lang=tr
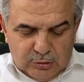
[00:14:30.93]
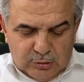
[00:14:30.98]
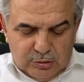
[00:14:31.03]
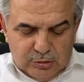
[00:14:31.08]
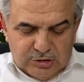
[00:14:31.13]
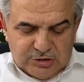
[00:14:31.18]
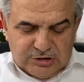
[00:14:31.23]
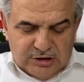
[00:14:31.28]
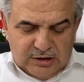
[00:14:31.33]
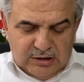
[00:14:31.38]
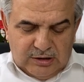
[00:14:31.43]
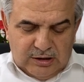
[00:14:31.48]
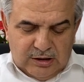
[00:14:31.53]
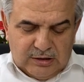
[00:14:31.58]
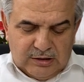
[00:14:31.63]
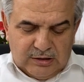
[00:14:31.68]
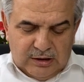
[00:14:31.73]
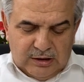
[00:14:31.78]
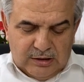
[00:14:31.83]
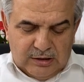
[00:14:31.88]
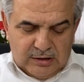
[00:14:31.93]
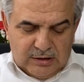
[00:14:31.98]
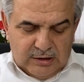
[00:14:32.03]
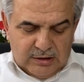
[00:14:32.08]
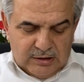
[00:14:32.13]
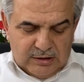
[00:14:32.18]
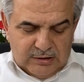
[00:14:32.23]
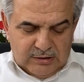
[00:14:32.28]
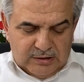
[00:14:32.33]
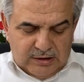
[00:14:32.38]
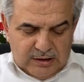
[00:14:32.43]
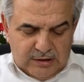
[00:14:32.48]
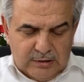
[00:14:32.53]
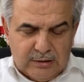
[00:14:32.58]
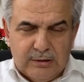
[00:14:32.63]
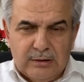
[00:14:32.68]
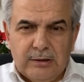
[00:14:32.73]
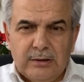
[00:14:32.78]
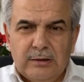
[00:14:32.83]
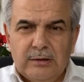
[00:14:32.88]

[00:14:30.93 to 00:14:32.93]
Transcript: onu cennet nehirlerinden